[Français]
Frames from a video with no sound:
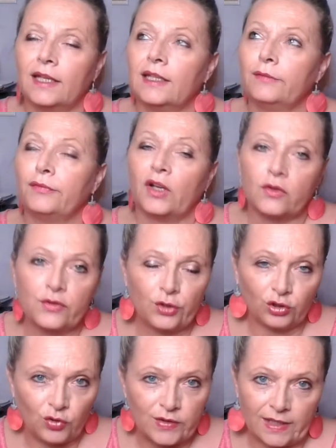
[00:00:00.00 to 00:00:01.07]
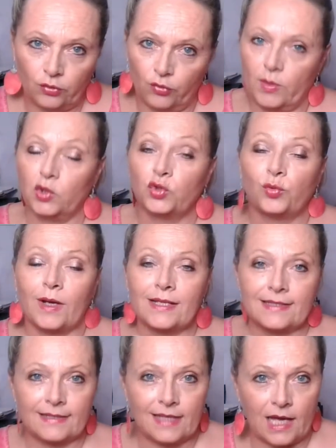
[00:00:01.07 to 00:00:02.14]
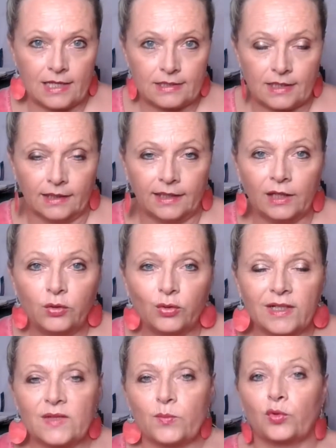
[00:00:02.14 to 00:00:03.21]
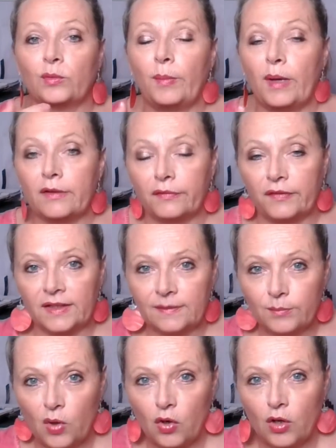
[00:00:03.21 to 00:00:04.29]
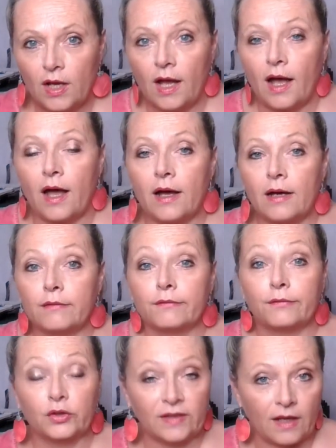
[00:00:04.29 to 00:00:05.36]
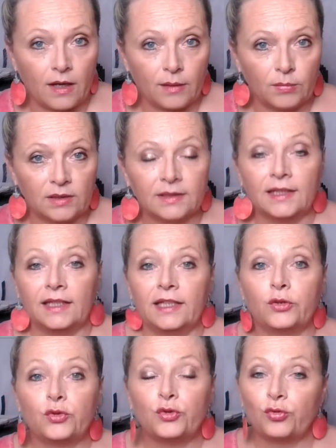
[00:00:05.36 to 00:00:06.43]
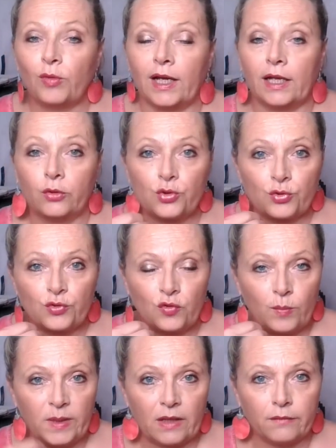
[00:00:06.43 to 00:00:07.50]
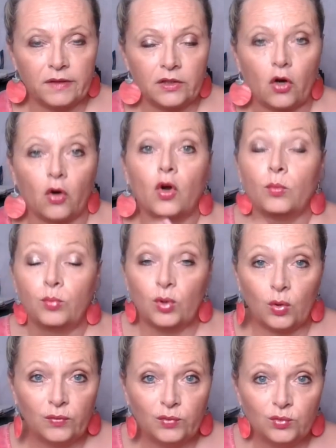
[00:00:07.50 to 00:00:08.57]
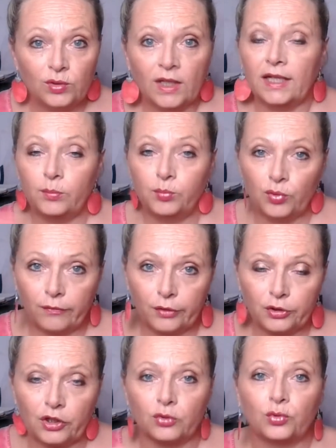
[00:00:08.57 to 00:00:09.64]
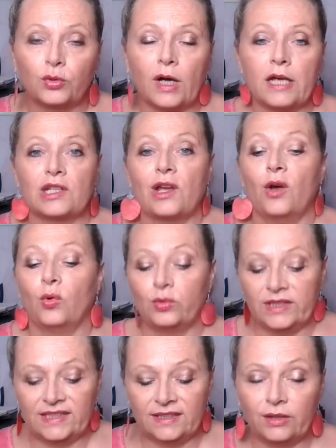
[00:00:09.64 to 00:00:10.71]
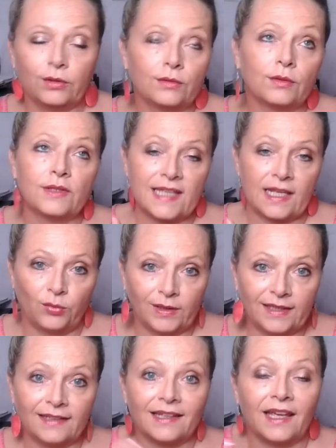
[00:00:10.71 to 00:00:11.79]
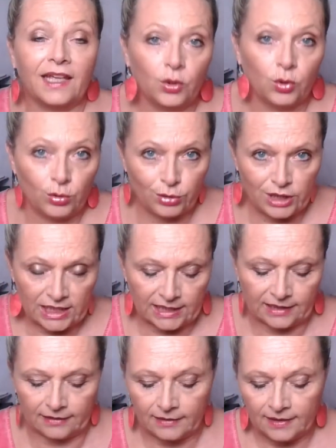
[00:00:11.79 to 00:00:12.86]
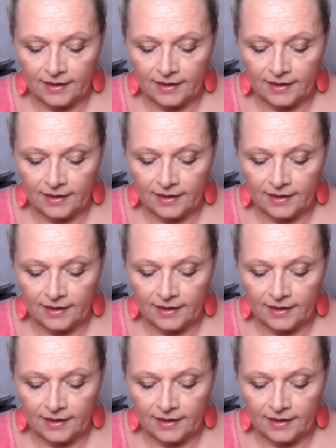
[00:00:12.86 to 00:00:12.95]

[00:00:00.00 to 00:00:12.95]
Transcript: et faire en sorte que cette demande soit sage, qu'elle corresponde parfaitement à votre âme et que ce soit quelque chose de bienveillant, pour vous et pour votre entourage. On dit que ça doit être écologique,